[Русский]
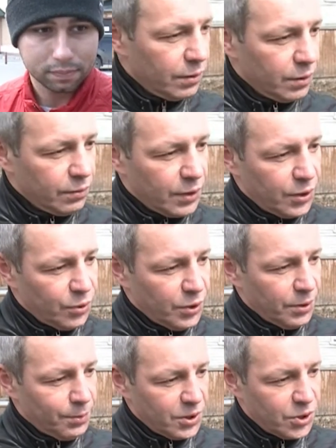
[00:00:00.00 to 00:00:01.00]
Э, в
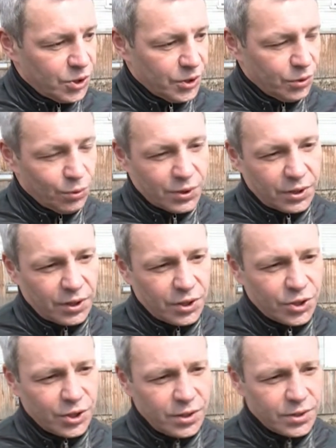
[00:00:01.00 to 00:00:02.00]
районе пересечения улицы
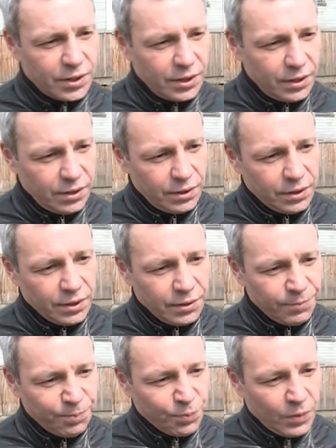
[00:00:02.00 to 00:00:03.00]
Кронштадтской и
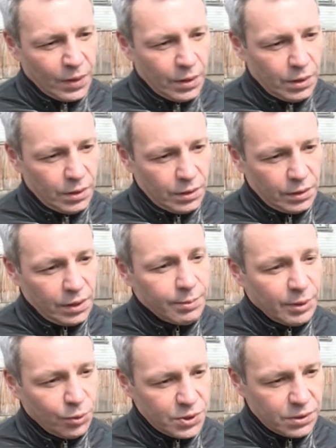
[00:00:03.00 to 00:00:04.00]
э,
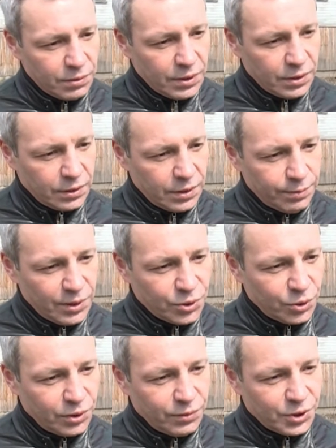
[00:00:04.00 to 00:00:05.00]
Ломоносова. Там
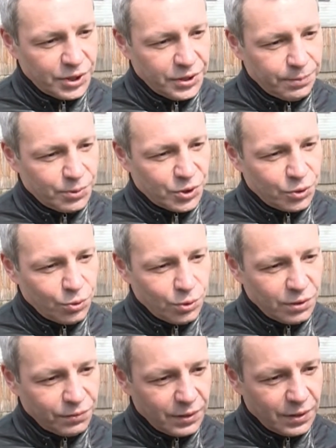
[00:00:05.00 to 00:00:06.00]
большое движение
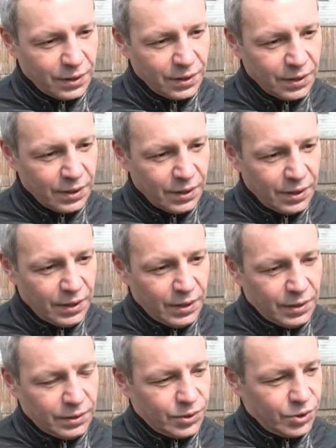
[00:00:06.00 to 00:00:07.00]
пешеходов.
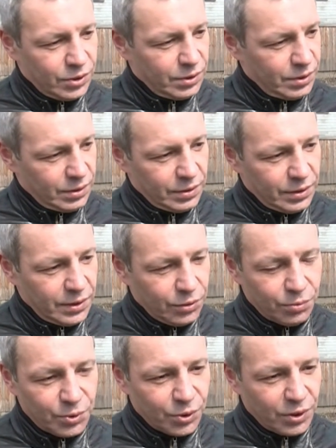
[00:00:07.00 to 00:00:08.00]
Значит, э, я
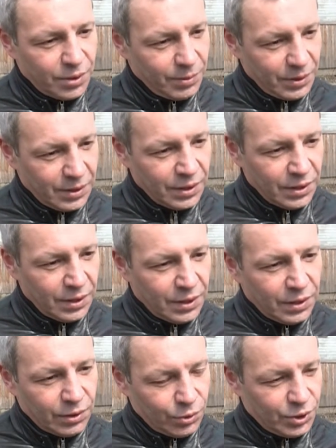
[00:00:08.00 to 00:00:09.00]
думаю, что там
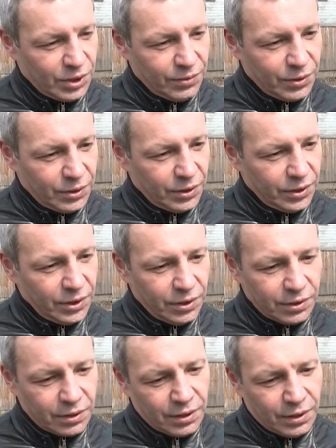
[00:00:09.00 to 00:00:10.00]
тоже, наверное,
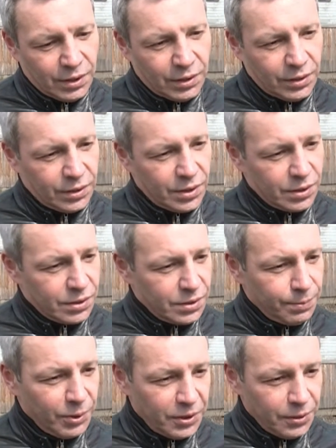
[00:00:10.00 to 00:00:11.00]
или надо
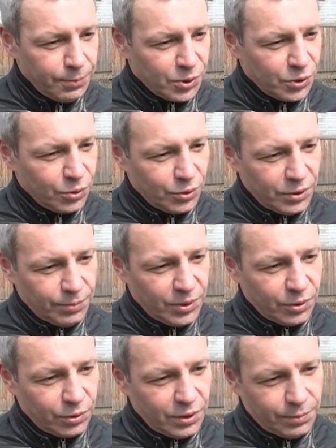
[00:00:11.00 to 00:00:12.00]
запретить пешеходный
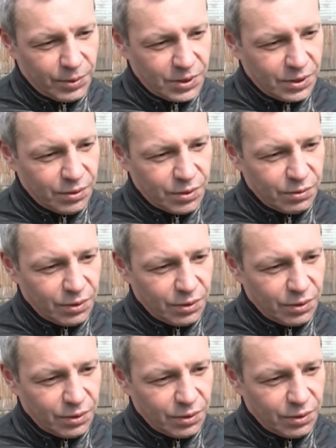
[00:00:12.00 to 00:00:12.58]
переход, или поставить